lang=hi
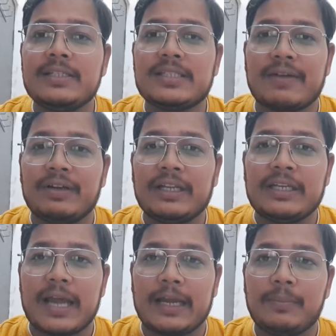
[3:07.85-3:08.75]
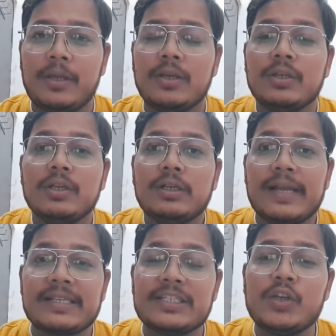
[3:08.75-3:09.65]
सेवेंटी नाइन में
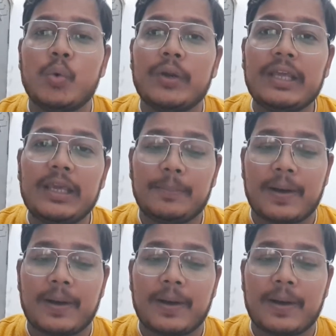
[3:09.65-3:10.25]
टेस्टिंग होने के